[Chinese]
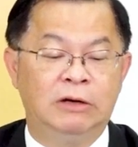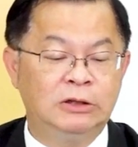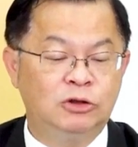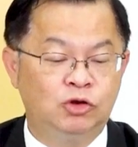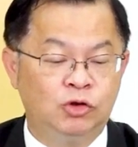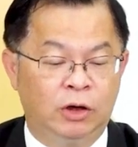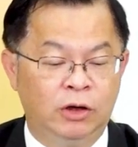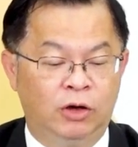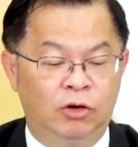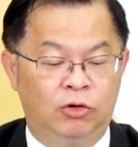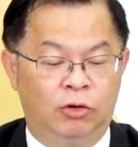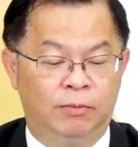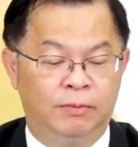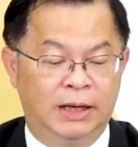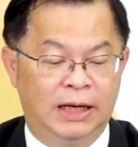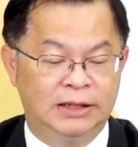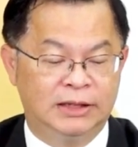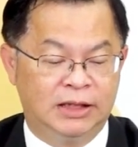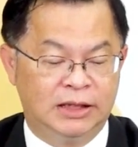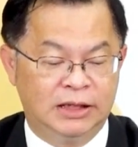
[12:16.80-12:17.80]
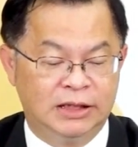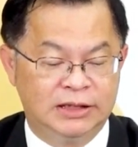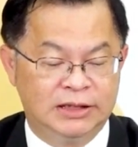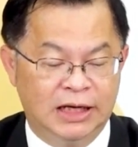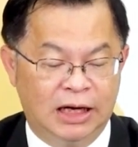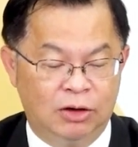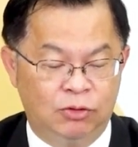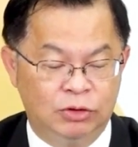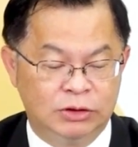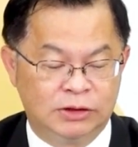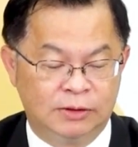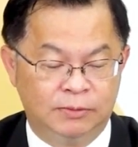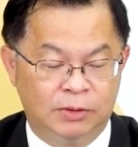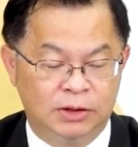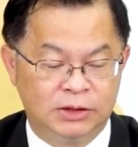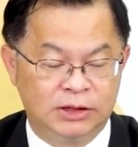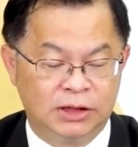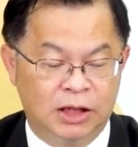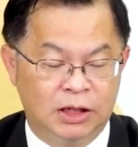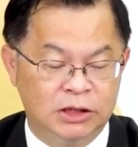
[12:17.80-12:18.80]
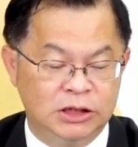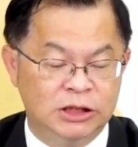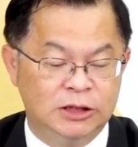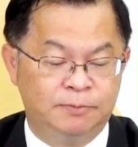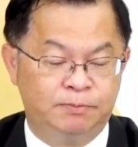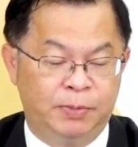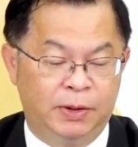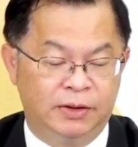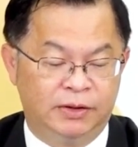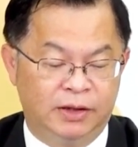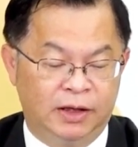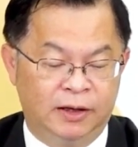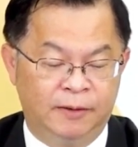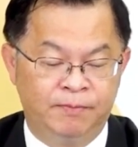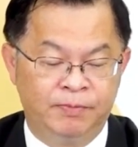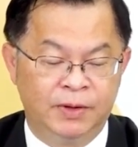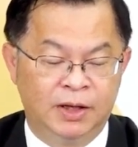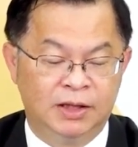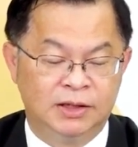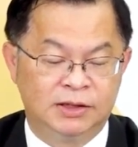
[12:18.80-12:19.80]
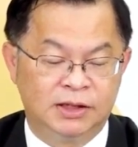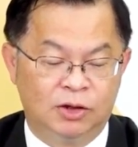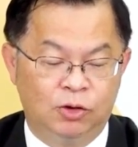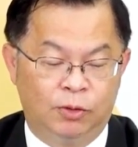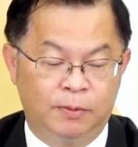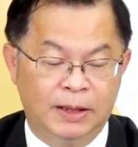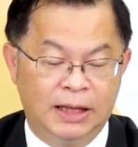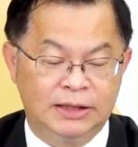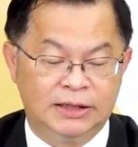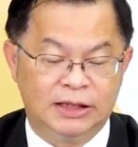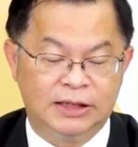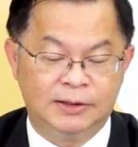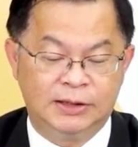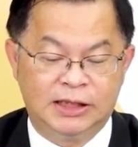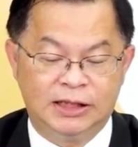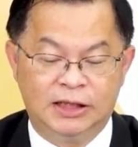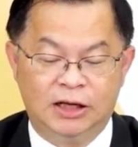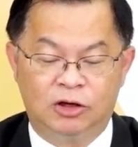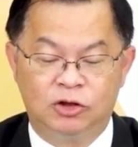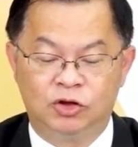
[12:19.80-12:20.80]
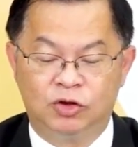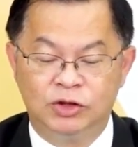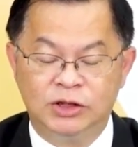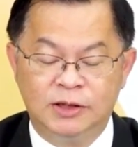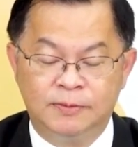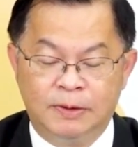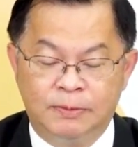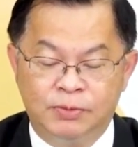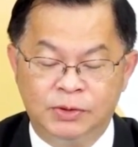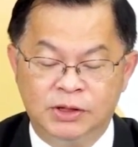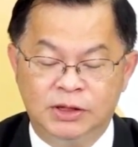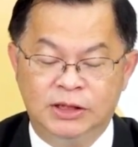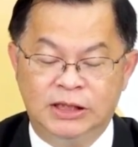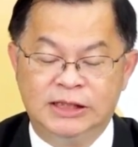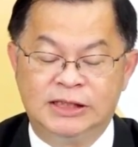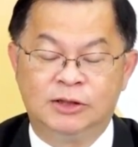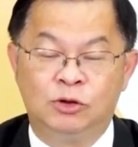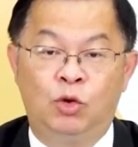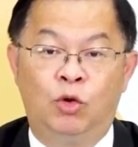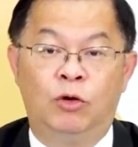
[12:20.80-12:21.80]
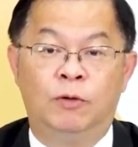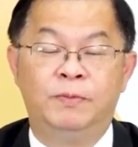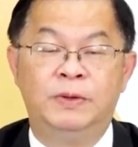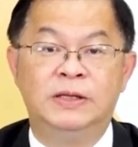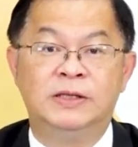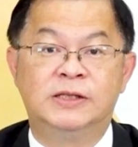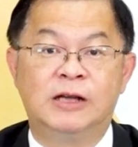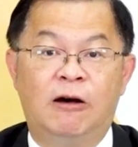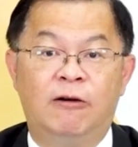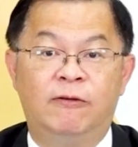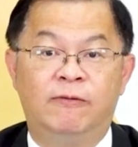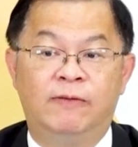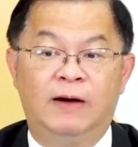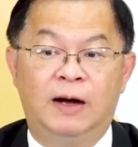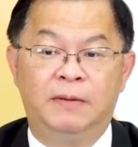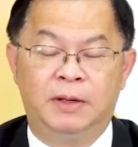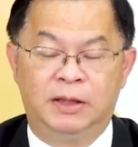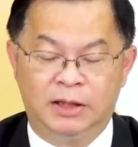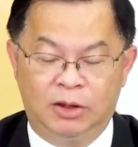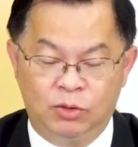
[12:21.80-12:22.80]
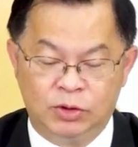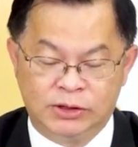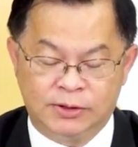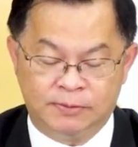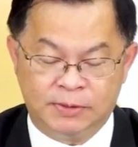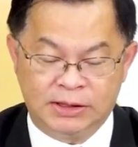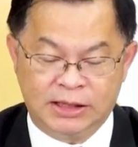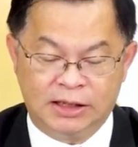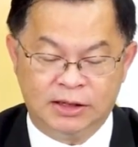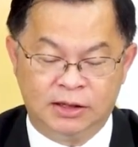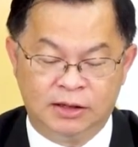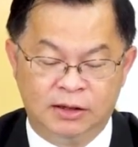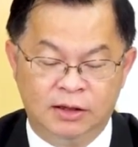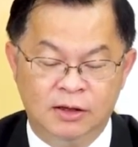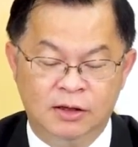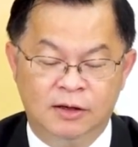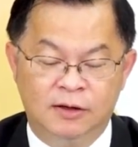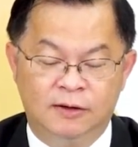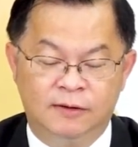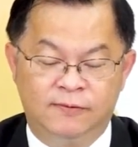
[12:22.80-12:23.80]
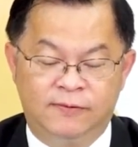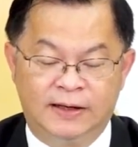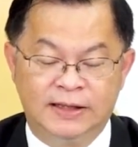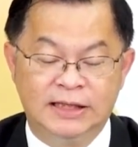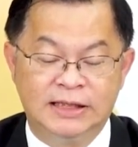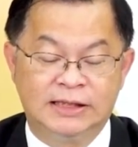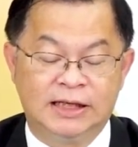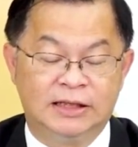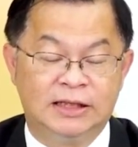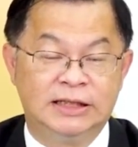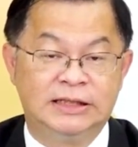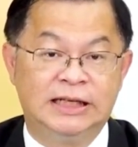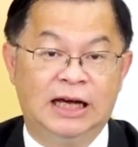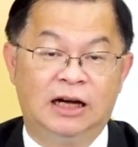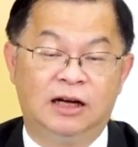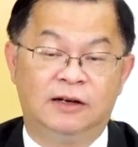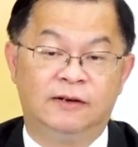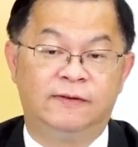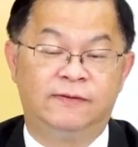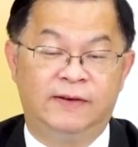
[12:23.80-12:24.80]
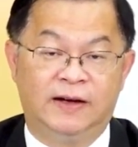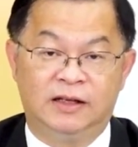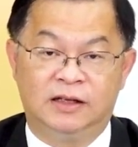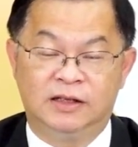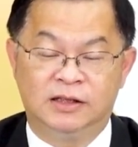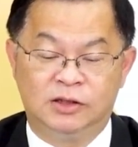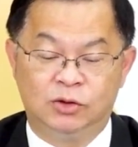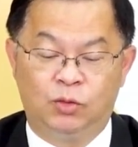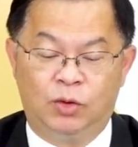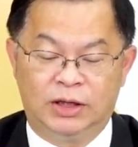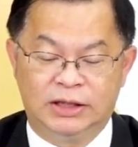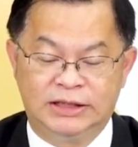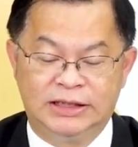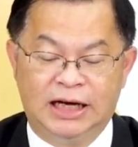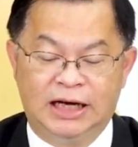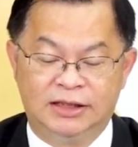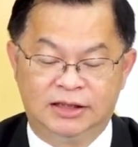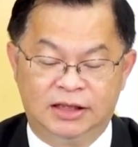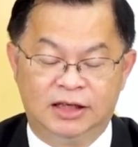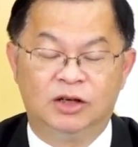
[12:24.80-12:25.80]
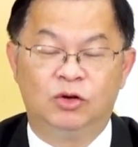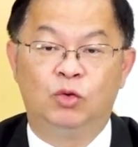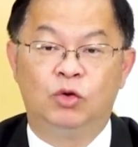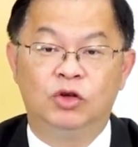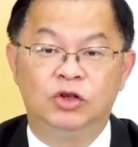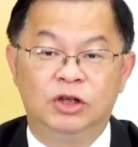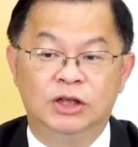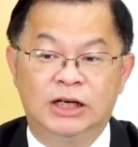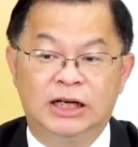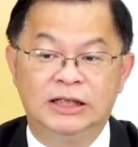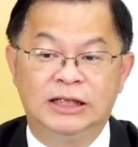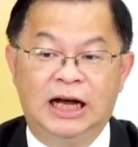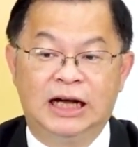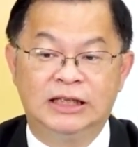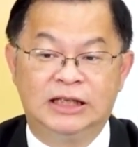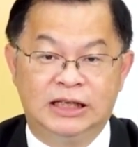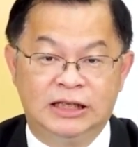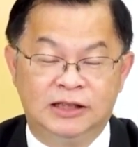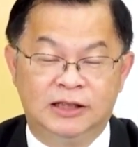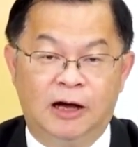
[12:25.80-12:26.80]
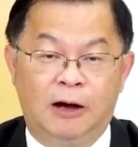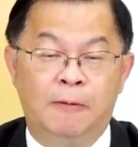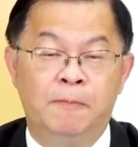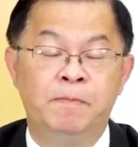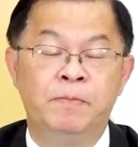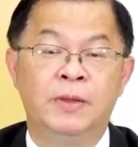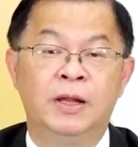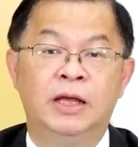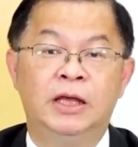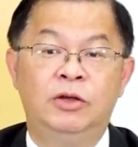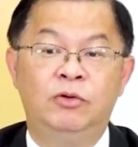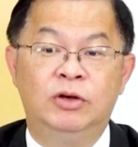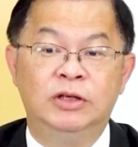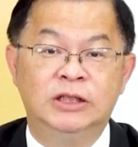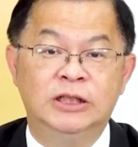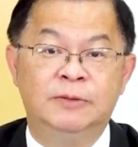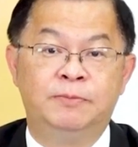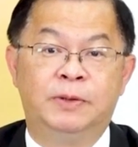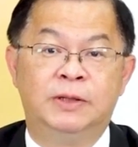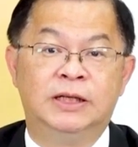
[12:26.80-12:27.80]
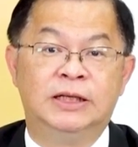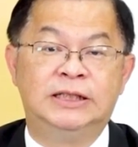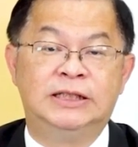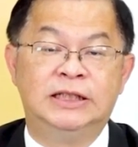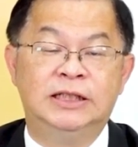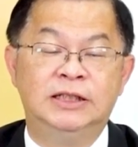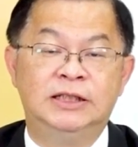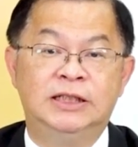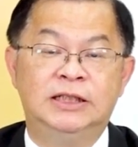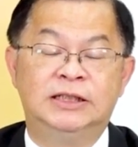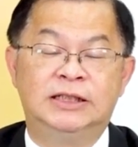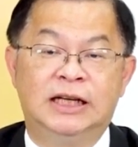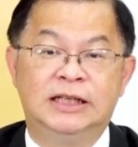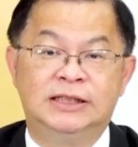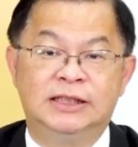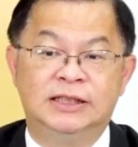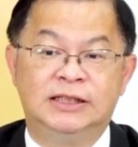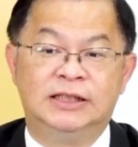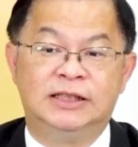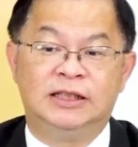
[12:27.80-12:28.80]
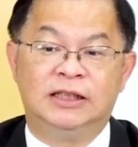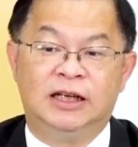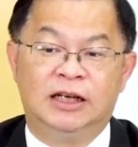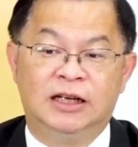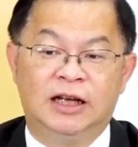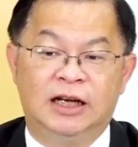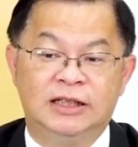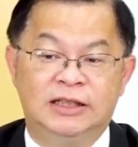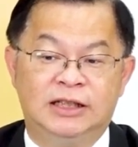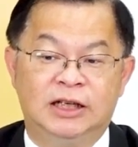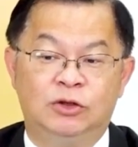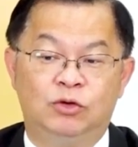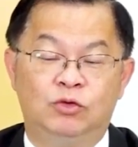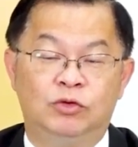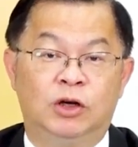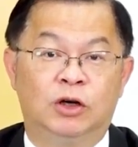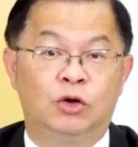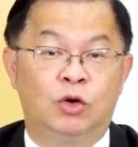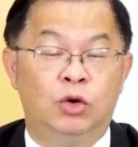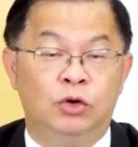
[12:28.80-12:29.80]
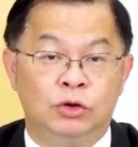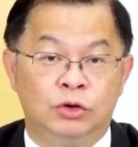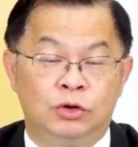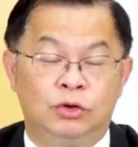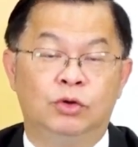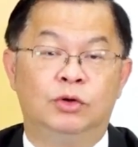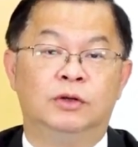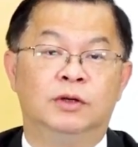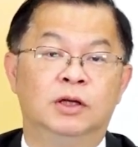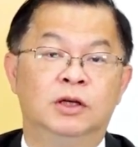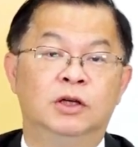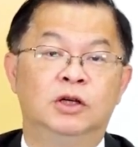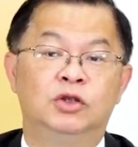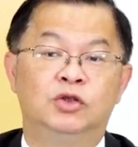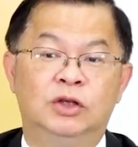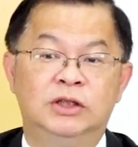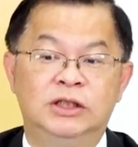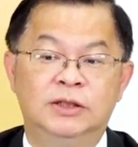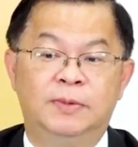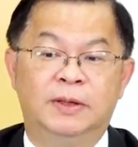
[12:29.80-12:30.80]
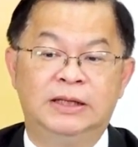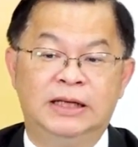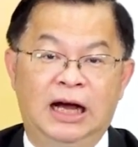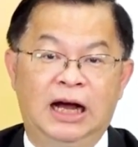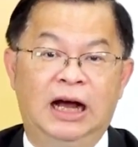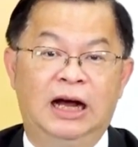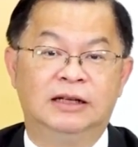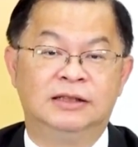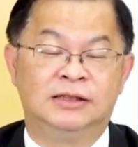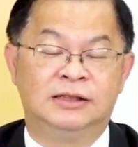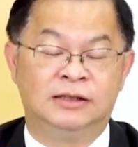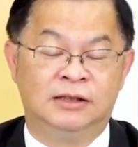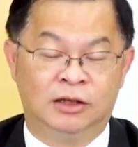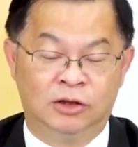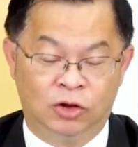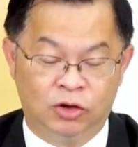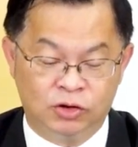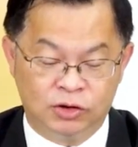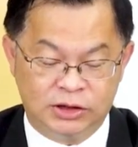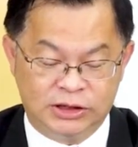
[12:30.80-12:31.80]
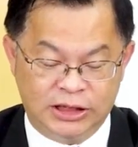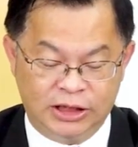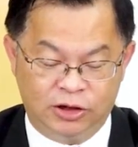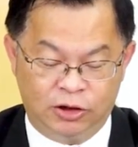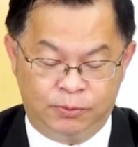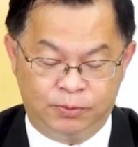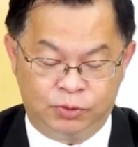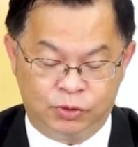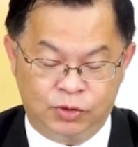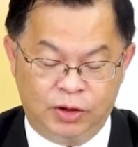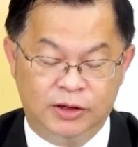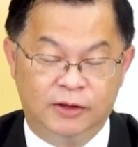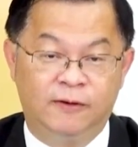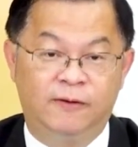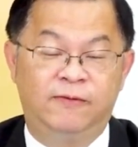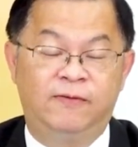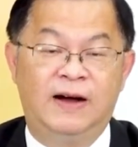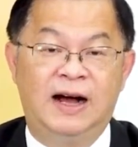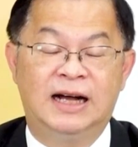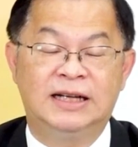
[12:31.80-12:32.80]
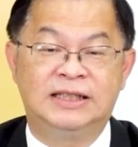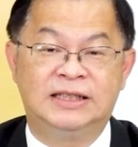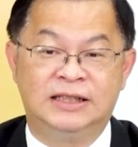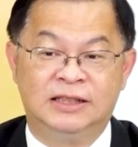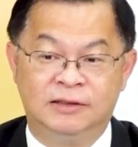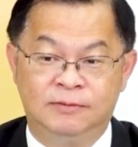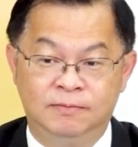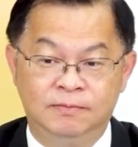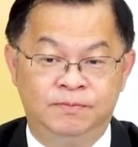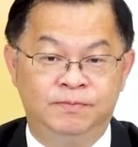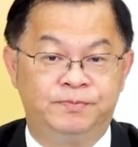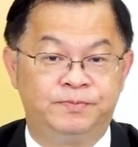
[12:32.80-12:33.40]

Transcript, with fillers: 那最后我们来提一下，为什么这个日本呢？这个我们刚才提提到，就日本不是一直货币超发吗？那为什么它的房地产的价格反而是往下跌？我就跟大家提到，因为日本的经济在这几年来陷入一个困顿，所以日本央行只能够借由不断的发行。